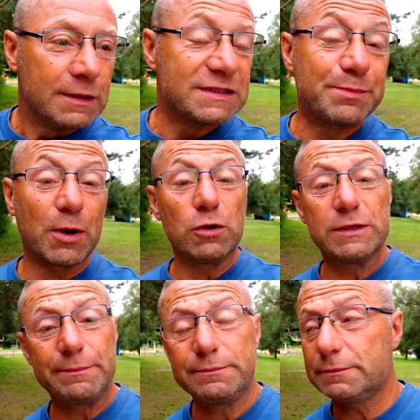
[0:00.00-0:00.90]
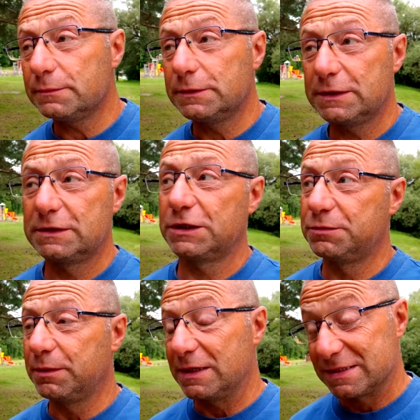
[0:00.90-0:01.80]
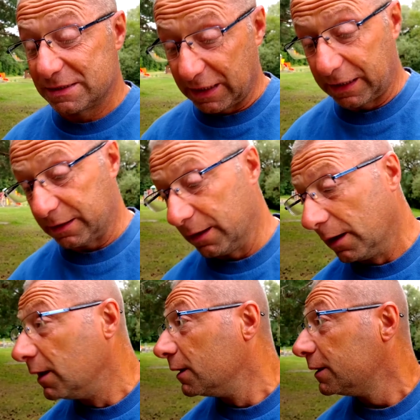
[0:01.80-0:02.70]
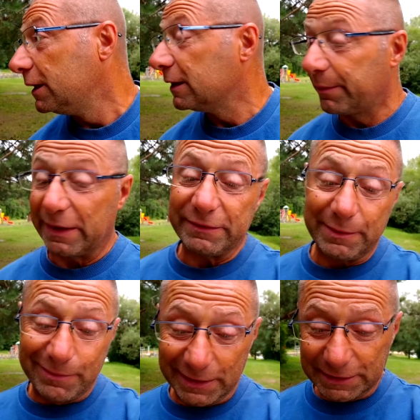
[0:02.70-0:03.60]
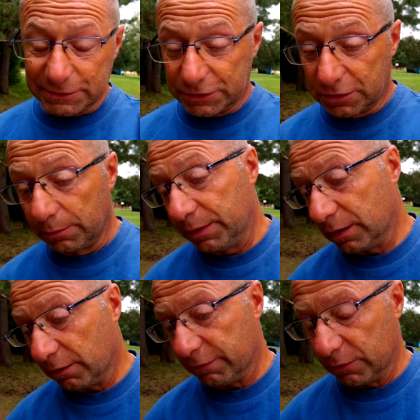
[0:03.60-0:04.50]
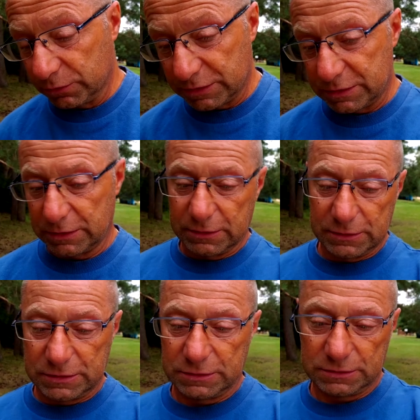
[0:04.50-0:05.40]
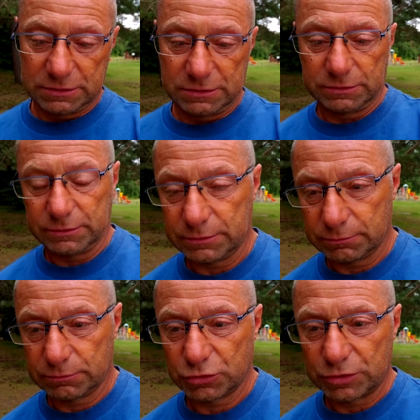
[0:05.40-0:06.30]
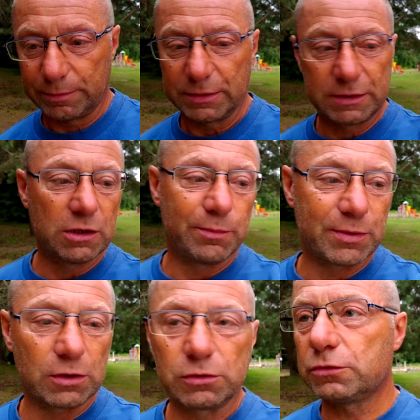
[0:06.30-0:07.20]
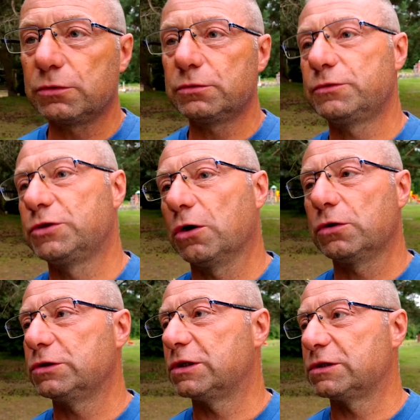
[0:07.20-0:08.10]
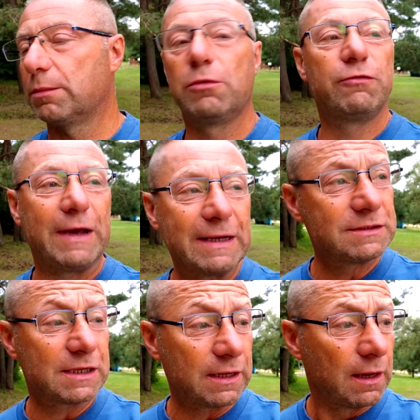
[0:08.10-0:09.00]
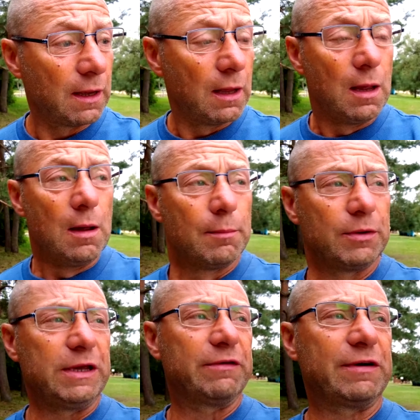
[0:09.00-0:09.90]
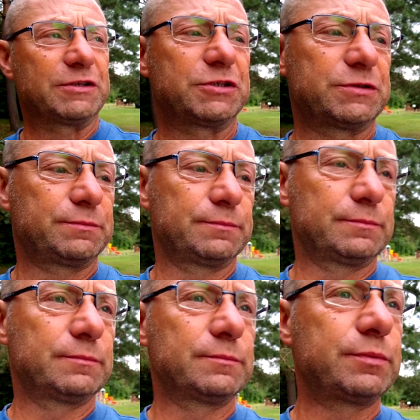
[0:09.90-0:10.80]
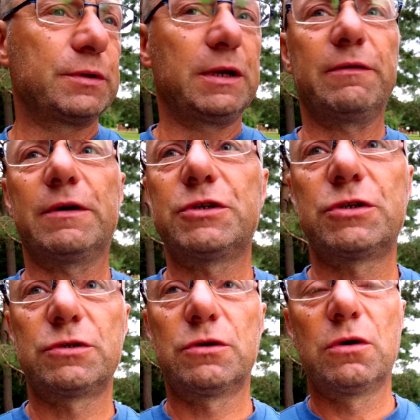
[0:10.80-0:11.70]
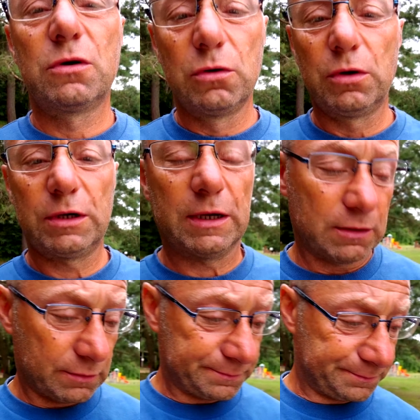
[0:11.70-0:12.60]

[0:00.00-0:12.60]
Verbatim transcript: z prądem jesteśmy na styk i naprawdę będę coś kombinował, z, z, z, żeby tego prądu ciągnąć ze sobą więcej ponieważ, ponieważ kurde, no